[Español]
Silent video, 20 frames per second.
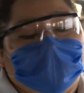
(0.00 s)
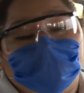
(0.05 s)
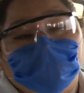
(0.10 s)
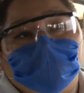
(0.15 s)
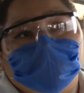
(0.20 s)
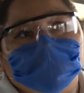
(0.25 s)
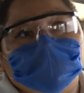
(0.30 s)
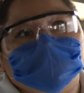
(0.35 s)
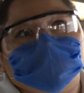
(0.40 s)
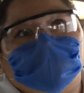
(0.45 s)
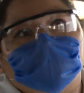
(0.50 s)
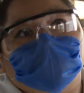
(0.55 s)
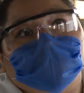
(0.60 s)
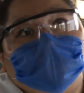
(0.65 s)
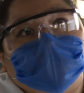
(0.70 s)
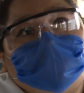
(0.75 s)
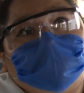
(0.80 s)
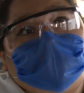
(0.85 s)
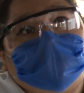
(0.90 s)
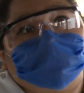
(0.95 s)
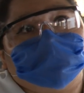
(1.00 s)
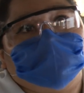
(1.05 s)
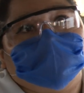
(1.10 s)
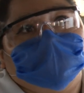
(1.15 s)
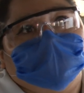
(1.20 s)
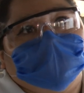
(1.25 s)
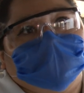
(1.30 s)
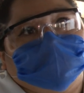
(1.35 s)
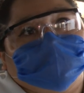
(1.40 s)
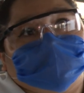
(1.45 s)
la combi solo lleva
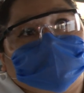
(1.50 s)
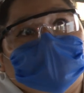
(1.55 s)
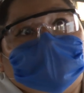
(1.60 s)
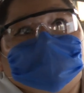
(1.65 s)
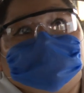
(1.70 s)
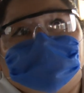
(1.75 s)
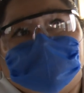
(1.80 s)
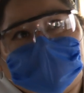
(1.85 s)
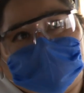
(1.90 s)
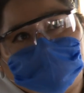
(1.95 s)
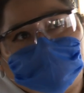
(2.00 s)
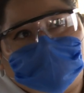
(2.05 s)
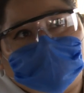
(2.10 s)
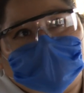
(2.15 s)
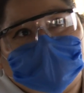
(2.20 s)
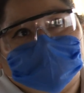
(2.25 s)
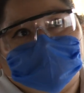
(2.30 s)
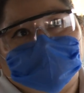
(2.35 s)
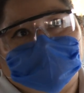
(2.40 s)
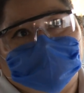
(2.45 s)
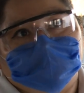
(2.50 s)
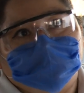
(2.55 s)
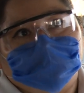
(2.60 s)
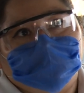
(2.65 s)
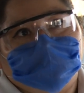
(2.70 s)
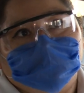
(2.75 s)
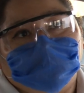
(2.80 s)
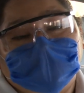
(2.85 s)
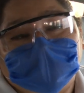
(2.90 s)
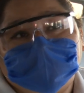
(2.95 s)
seis personas,
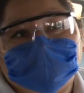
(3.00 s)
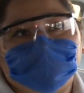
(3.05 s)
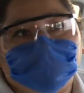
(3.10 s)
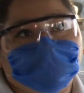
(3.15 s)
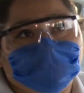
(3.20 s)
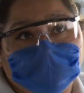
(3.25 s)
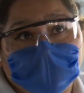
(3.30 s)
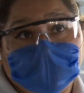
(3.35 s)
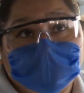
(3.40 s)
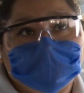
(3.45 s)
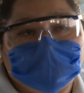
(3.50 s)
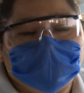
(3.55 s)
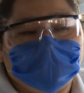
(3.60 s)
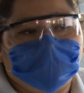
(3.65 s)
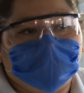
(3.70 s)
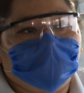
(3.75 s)
máximo siete.